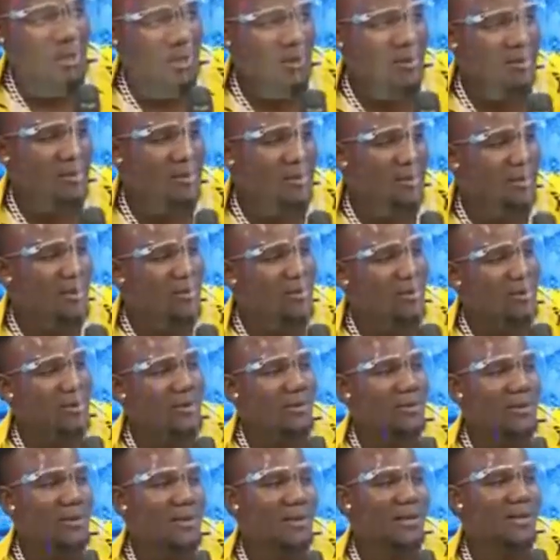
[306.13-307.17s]
Eu disse que não,
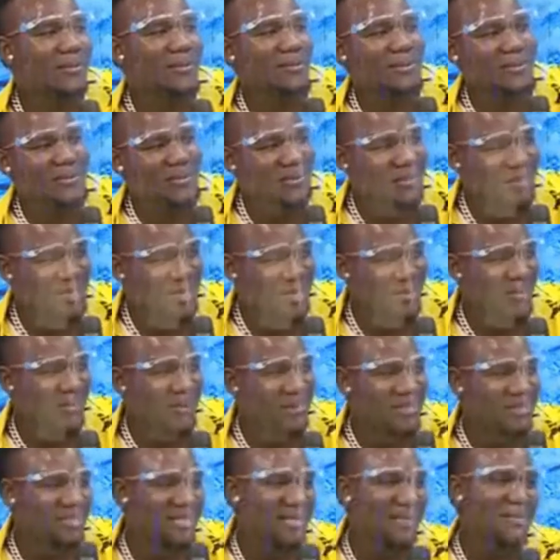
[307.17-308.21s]
não é música do
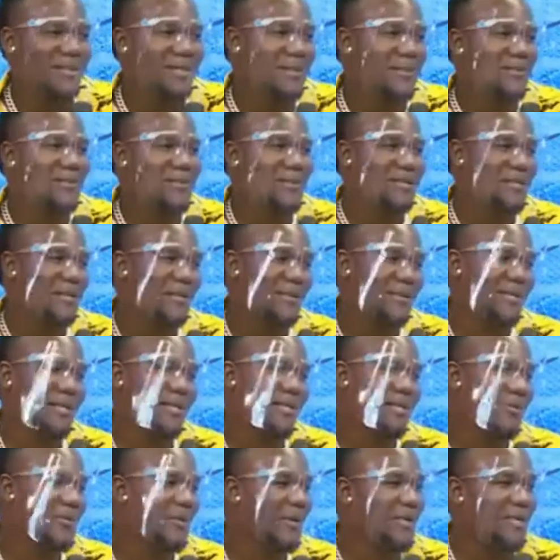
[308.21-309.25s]
Boss, é a minha música, porque
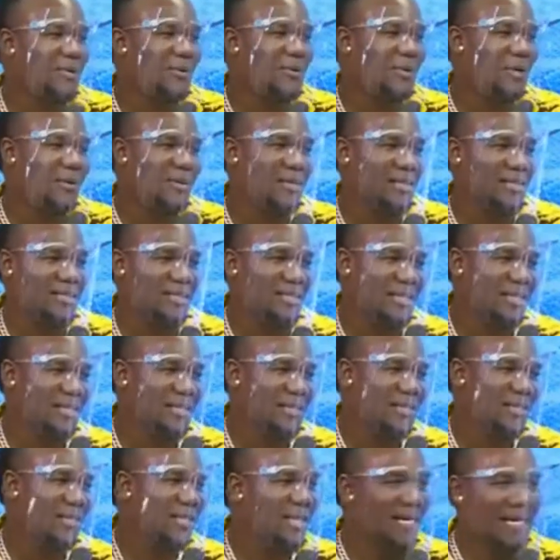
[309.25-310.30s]
quando eu canto dizem
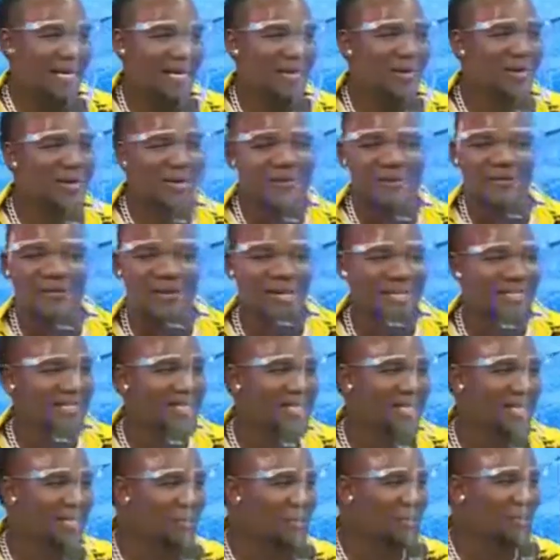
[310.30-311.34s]
isso, é, não há diferença
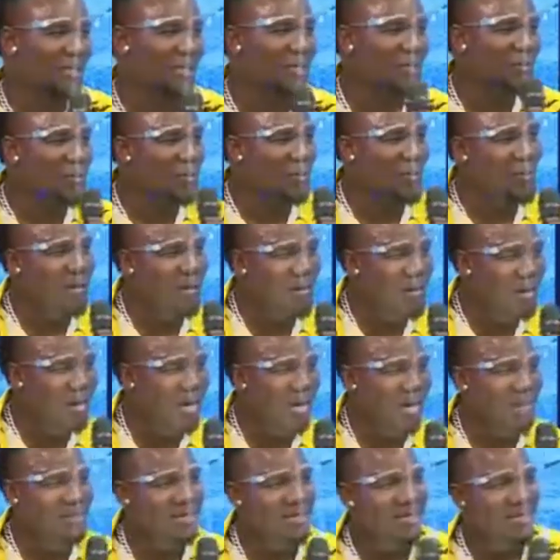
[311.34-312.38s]
do jeito como o Bau
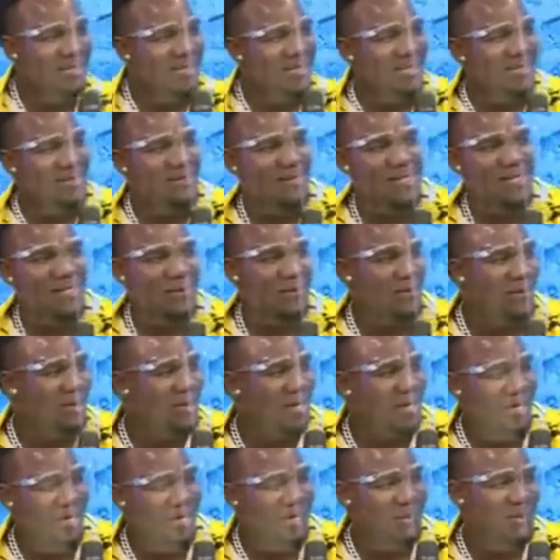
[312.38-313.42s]
canta, do jeito como
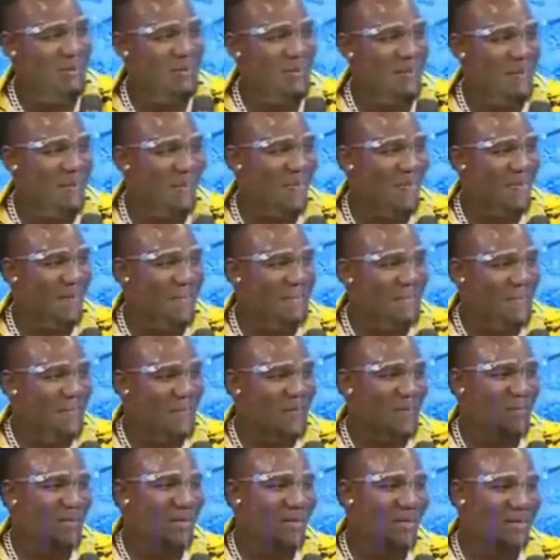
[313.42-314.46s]
canta. Pessoas que não,
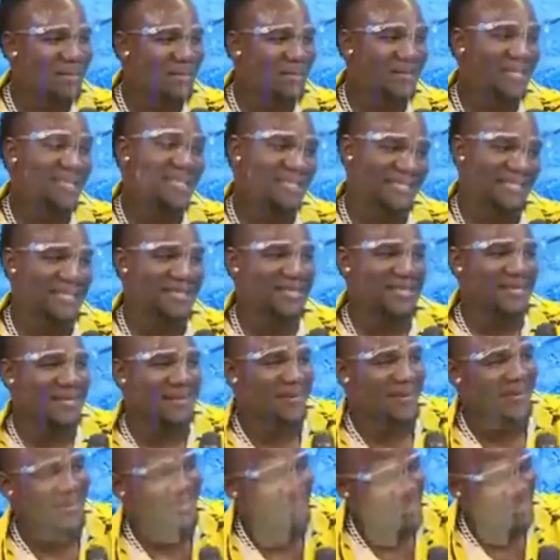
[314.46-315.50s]
que não sabiam que sim, eram sim,
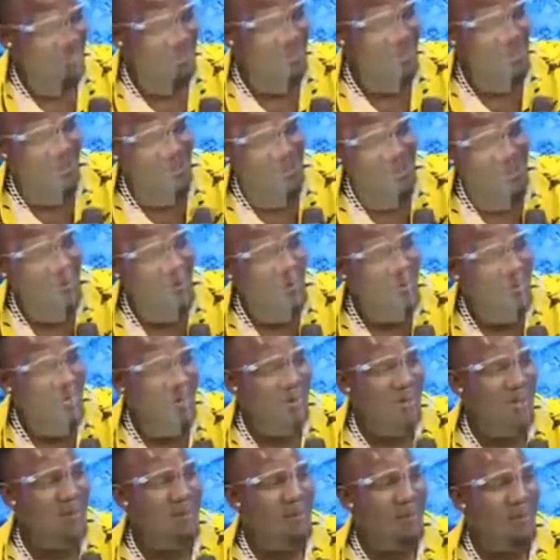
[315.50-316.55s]
irmãos. Sim, sim. O ba...
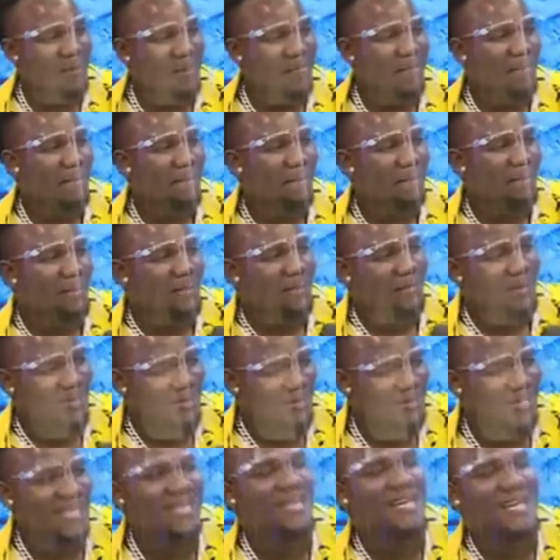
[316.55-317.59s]
que tu cantas igual a
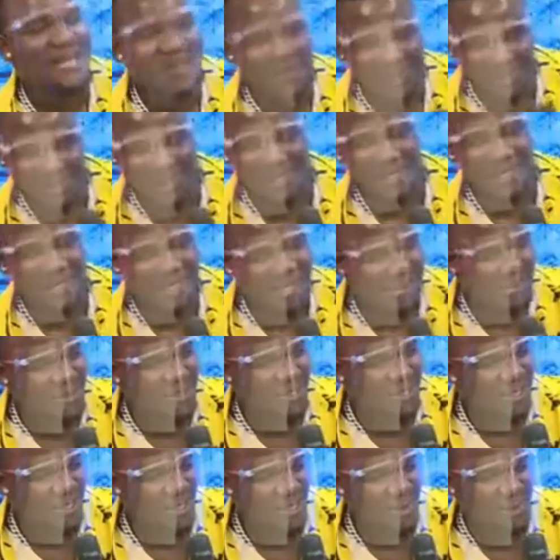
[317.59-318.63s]
ele. Claro que sim, claro que
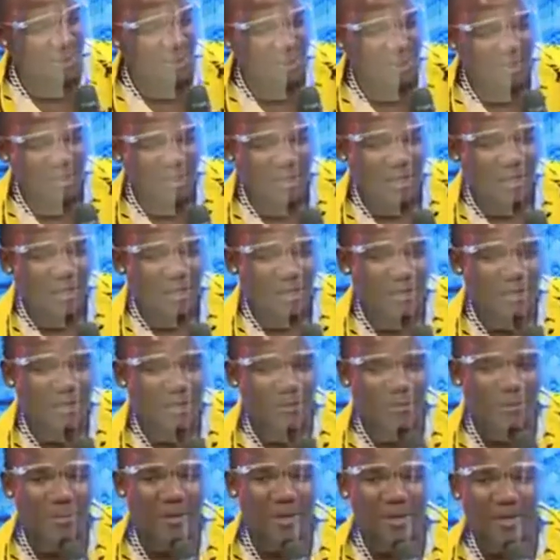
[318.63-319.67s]
sim, claro que sim.
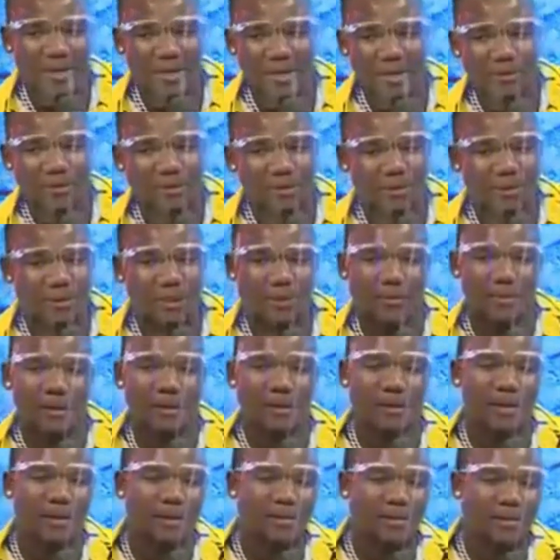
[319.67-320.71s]
Então o bailarino disse que
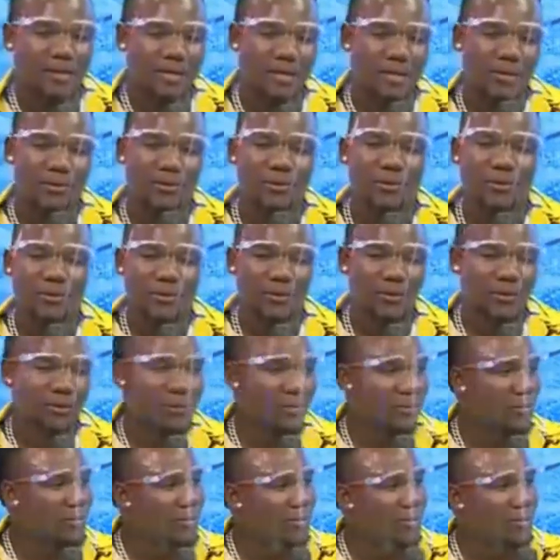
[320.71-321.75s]
é música do,
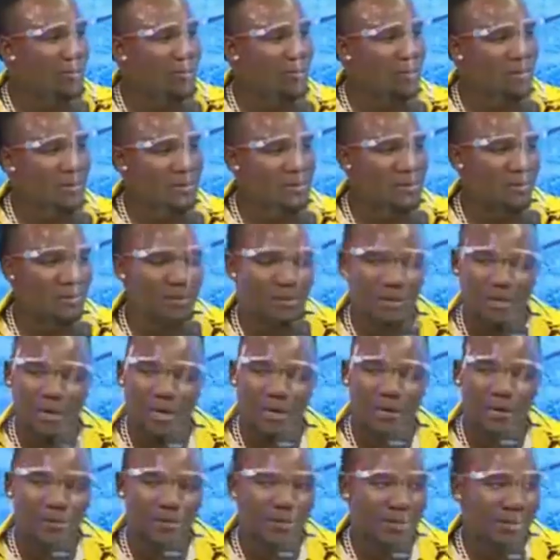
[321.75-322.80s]
do, do, do Boss, eu disse
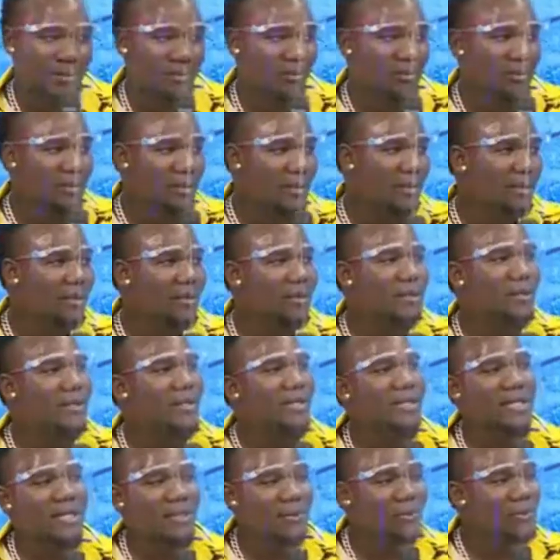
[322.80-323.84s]
não, é minha música.
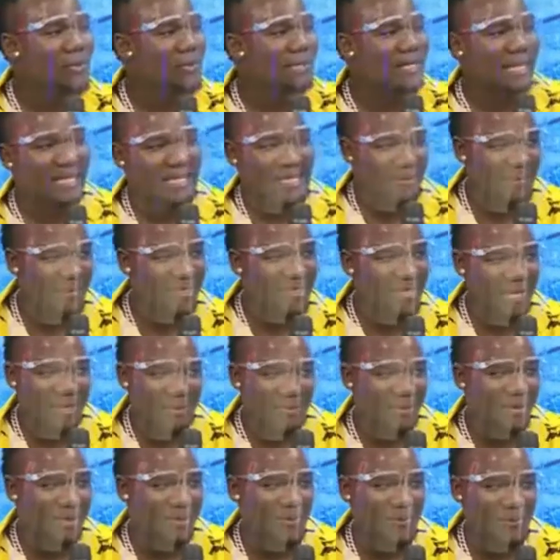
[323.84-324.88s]
Ele ligou diretamente aí
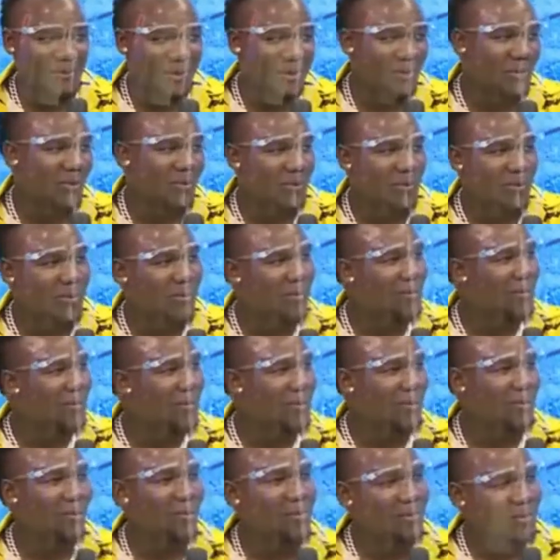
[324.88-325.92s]
mesmo para
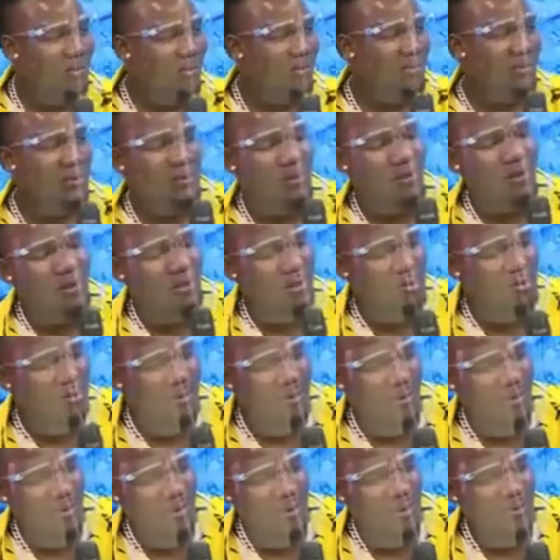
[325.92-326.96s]
o, o nosso boss.
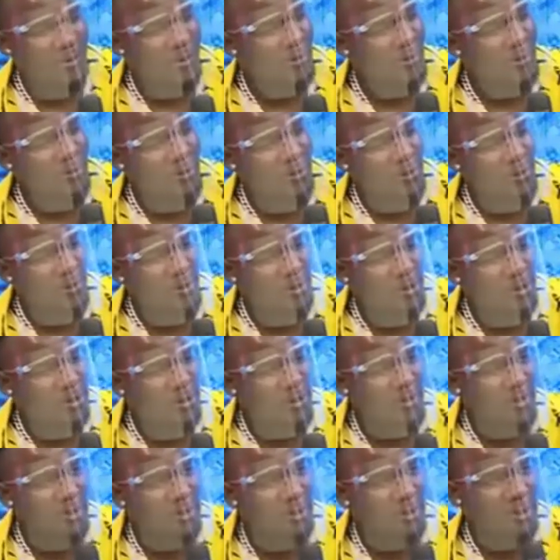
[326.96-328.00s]
Perguntou, boss,
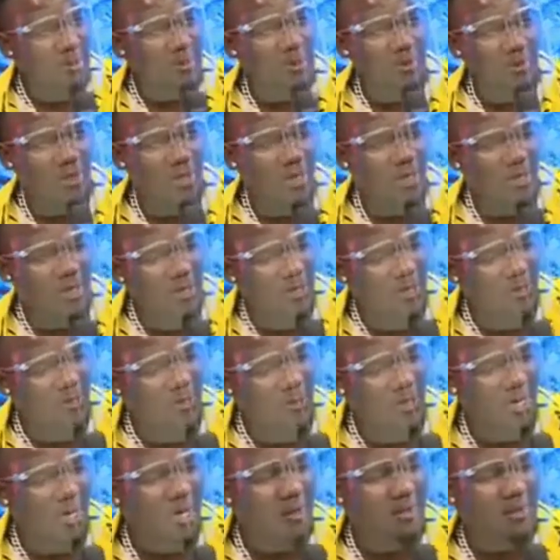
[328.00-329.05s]
essa música que está a tocar aqui no
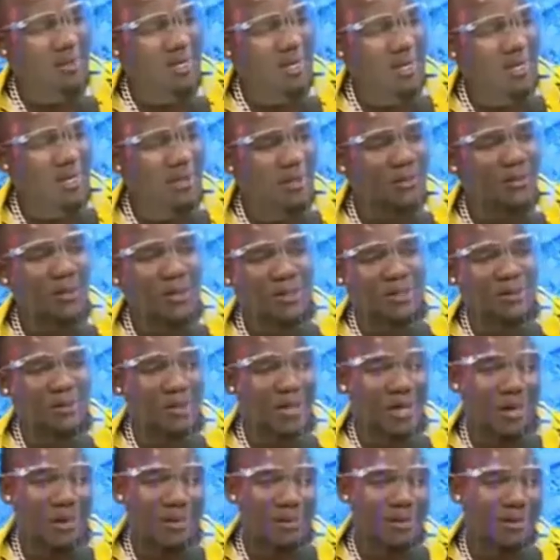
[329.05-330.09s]
carro, será que é do boss ou
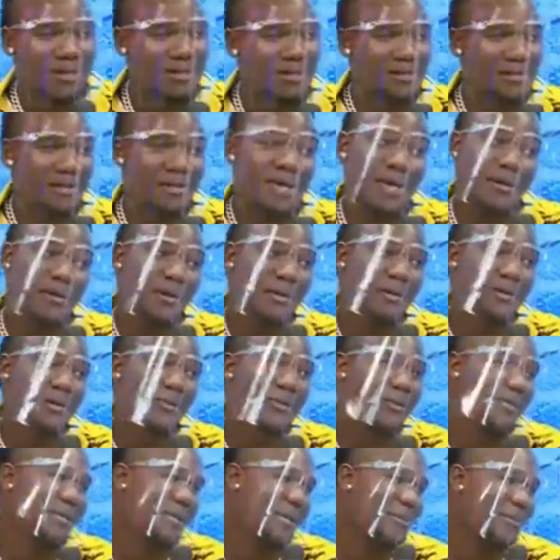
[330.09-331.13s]
não? Ele disse, não, não,
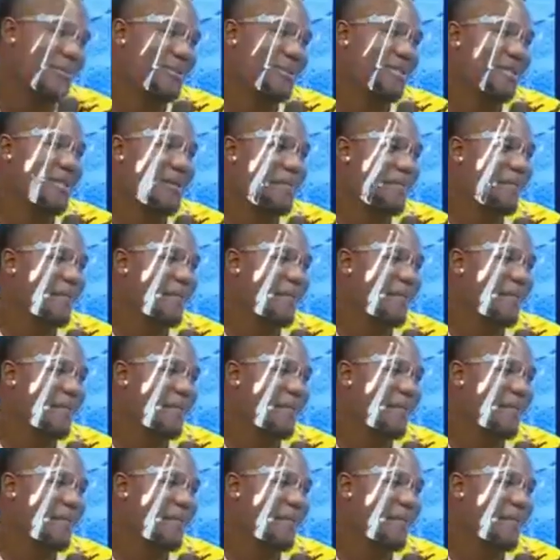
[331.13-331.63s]
é minha música.